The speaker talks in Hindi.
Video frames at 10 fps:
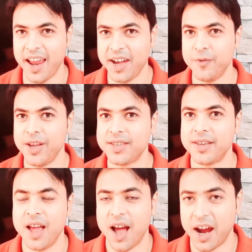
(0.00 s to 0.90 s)
एनीवेज
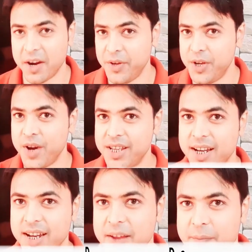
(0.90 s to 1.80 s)
अगर वीडियो
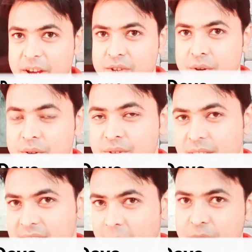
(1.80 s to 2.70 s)
अच्छा लगे मेक श्योर यू
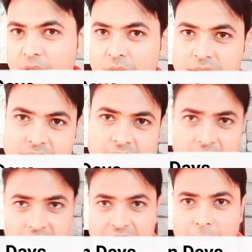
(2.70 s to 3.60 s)
सब्सक्राइब टू आवर
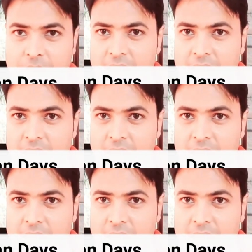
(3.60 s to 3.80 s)
चैनल हिट द